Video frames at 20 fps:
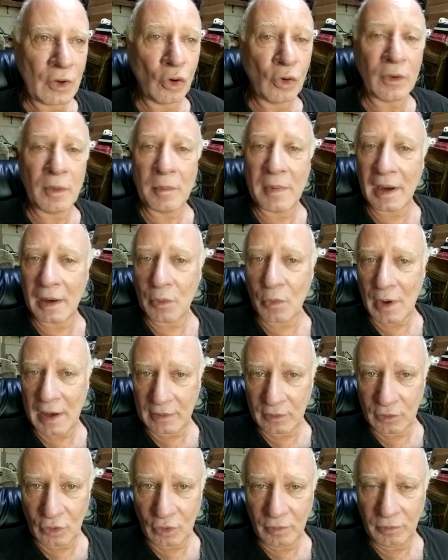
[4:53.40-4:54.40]
yo sí me
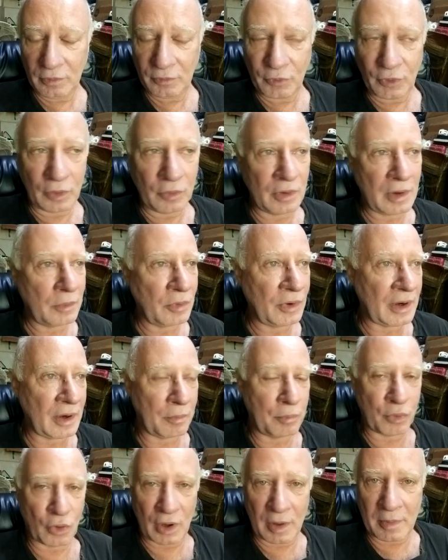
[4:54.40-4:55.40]
aguanto, fue una
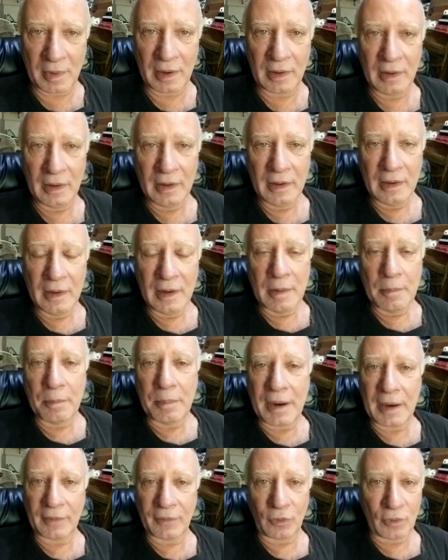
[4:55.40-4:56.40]
buena prueba
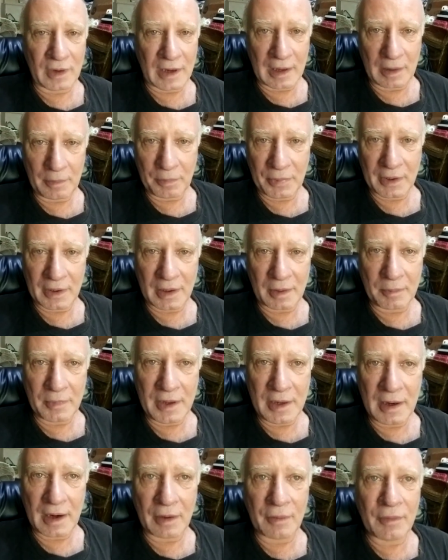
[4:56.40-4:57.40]
personal para
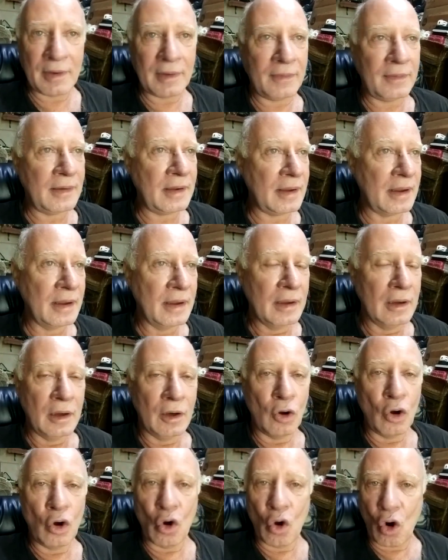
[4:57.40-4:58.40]
mí, a ver si
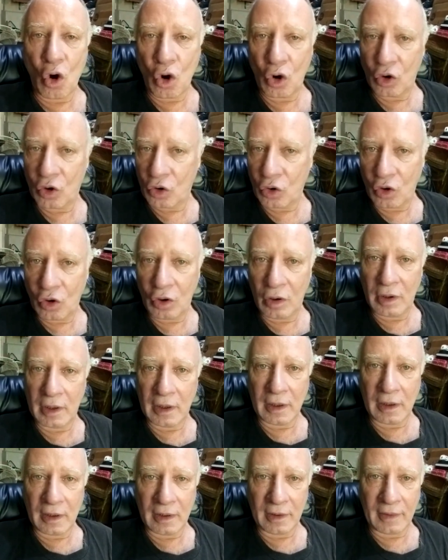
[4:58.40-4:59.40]
logro
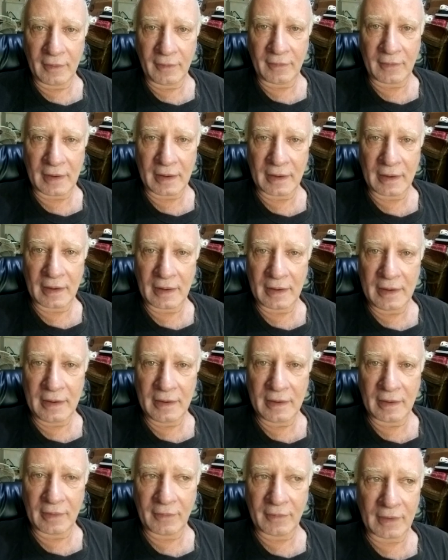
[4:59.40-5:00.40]
ah, estar
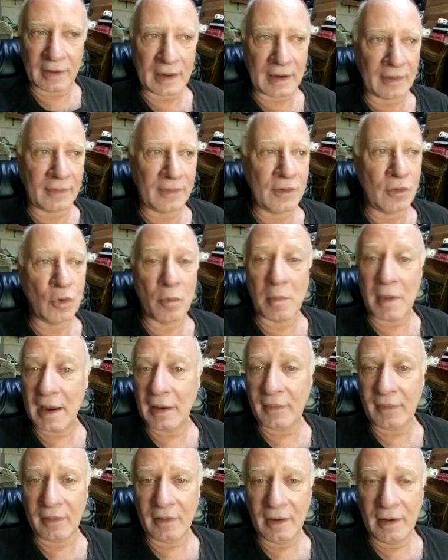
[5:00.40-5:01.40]
ahí hasta casi un
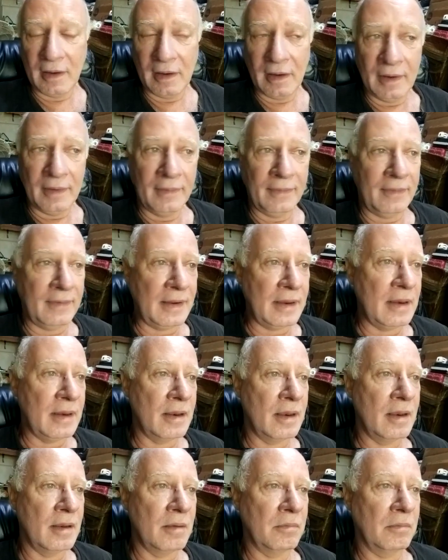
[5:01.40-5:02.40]
mes
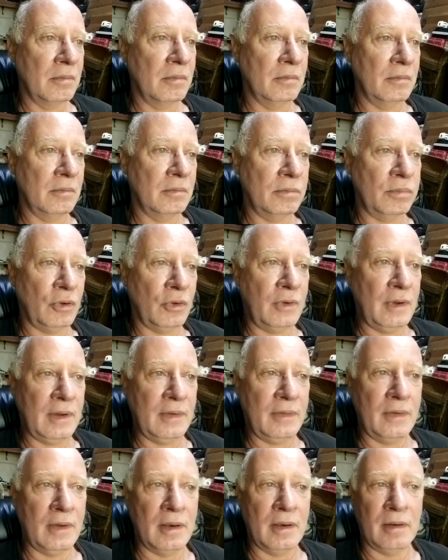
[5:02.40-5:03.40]
sin, pues sí,
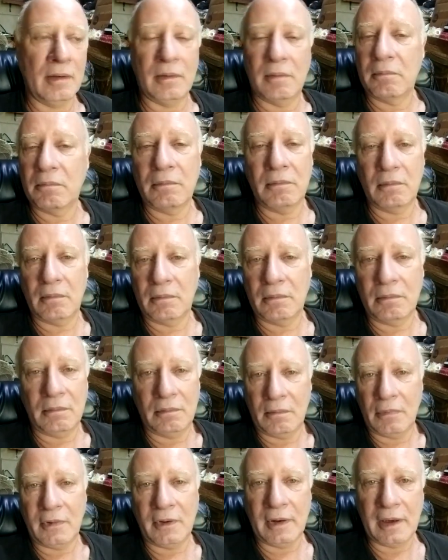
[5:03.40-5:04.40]
sin,
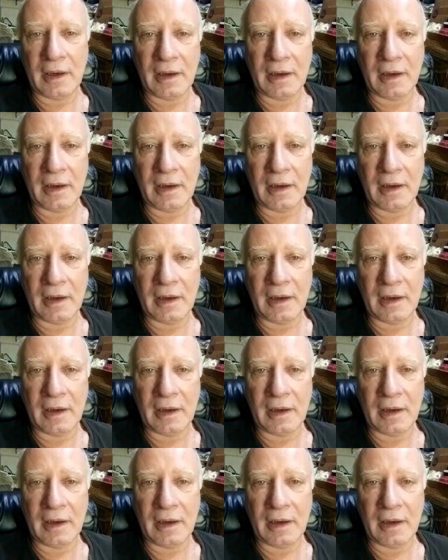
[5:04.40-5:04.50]
sin